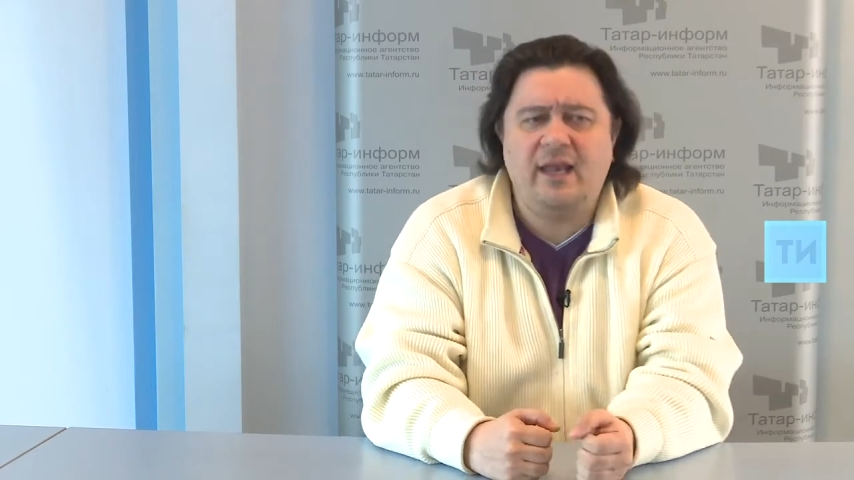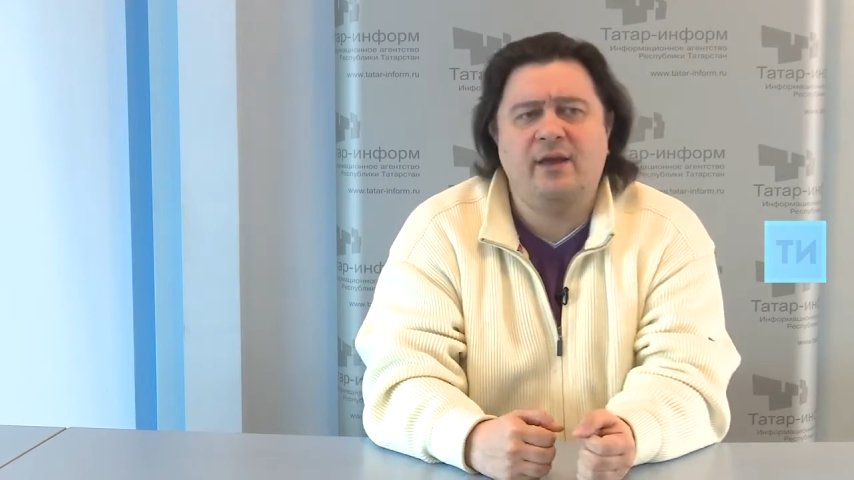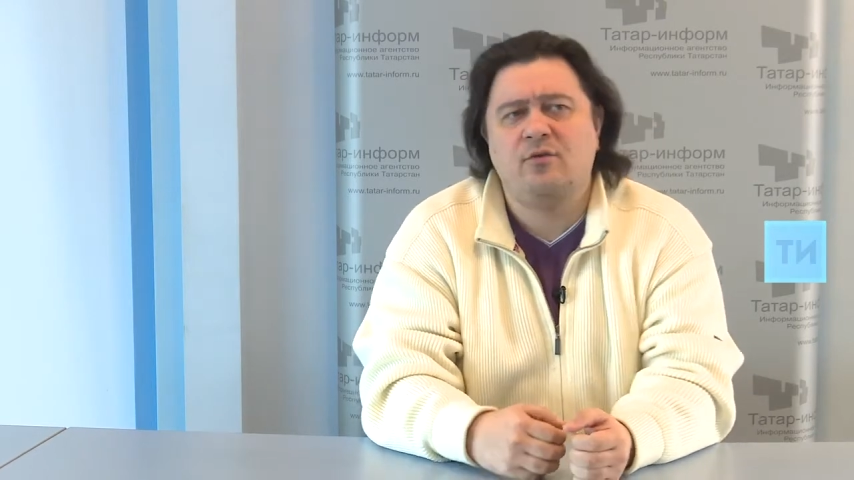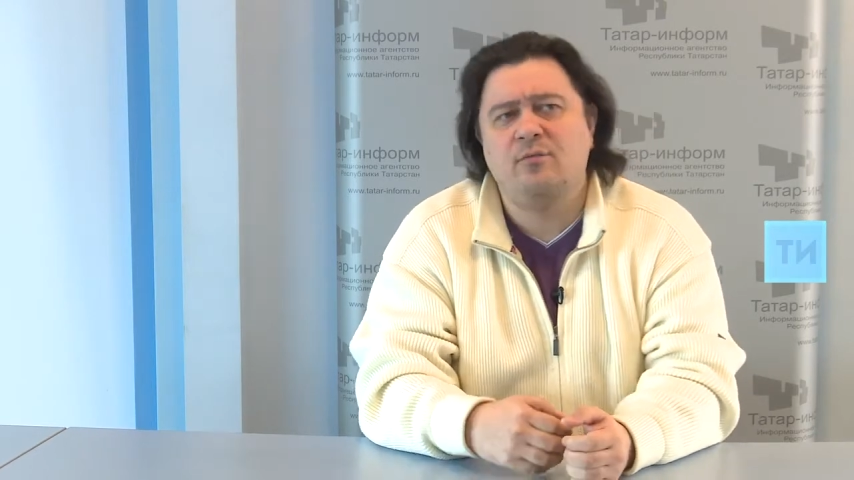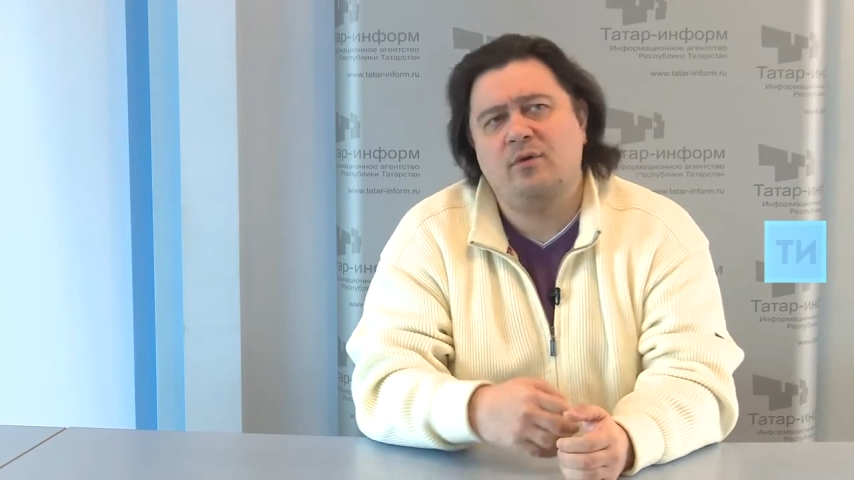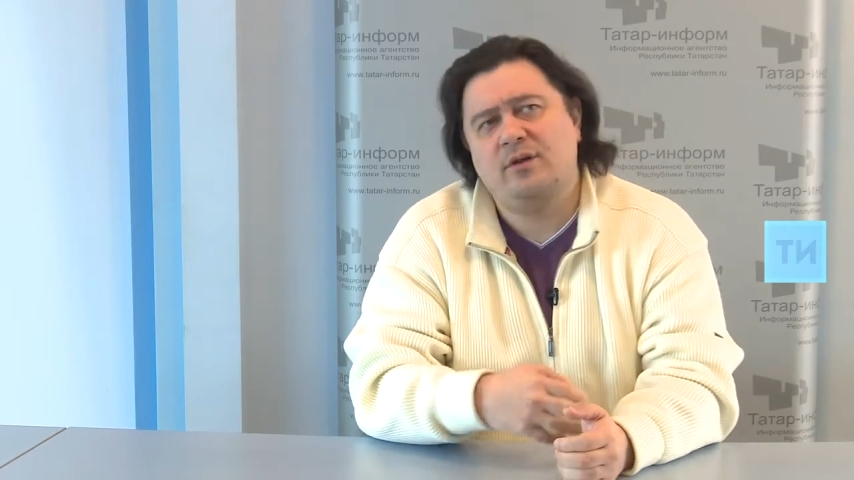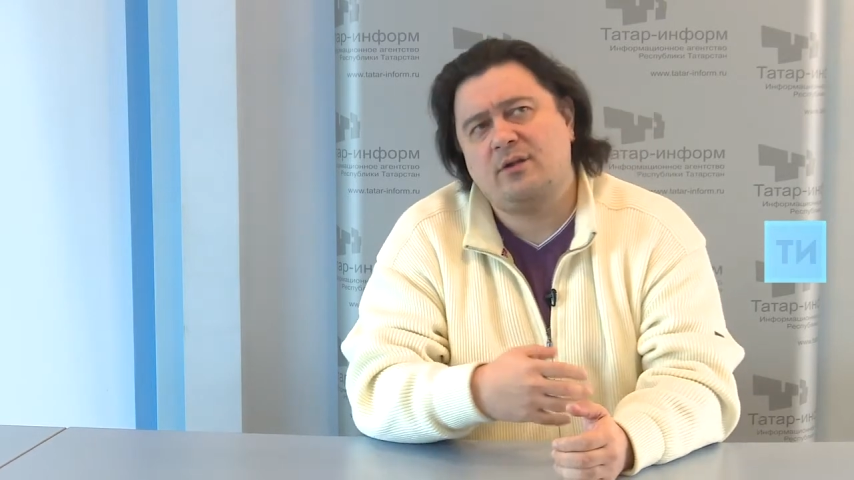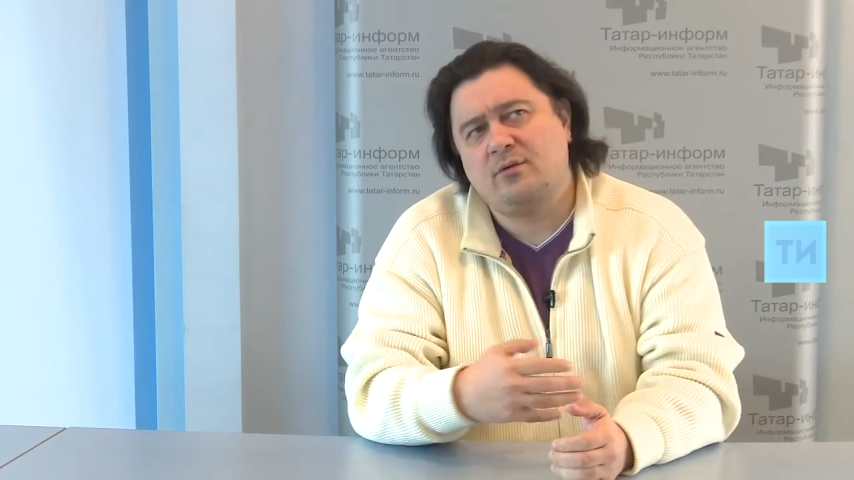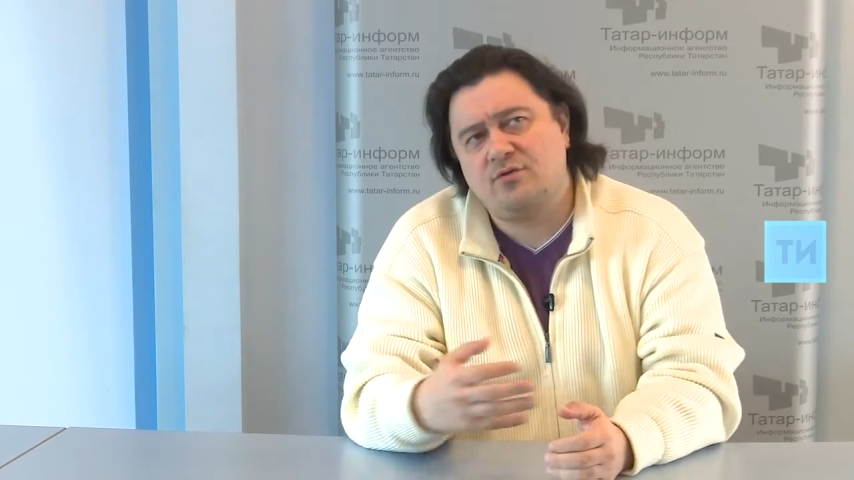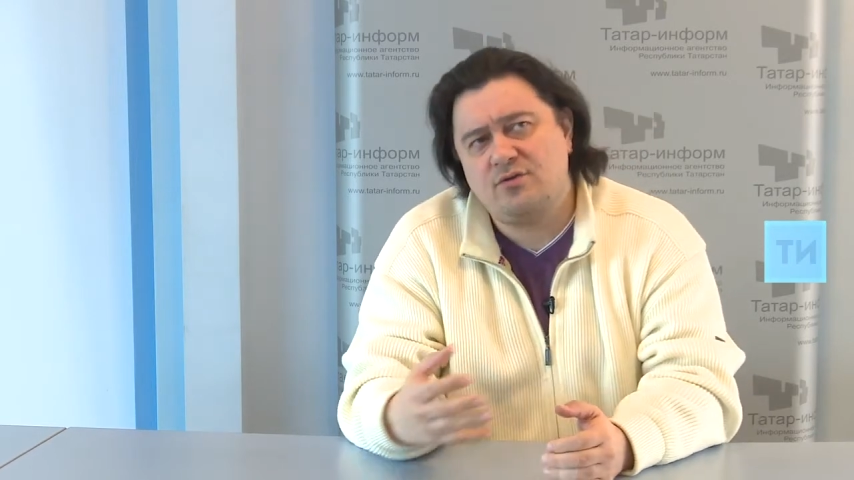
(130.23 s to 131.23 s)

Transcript: А Олег, он более такой